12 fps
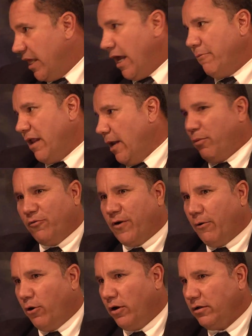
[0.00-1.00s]
les fueron
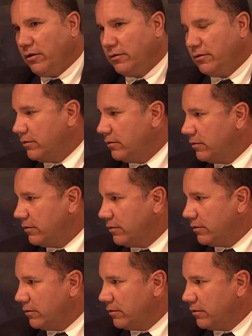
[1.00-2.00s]
asignados
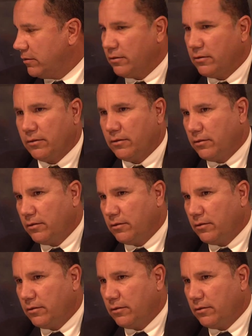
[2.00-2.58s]
abogados que fueron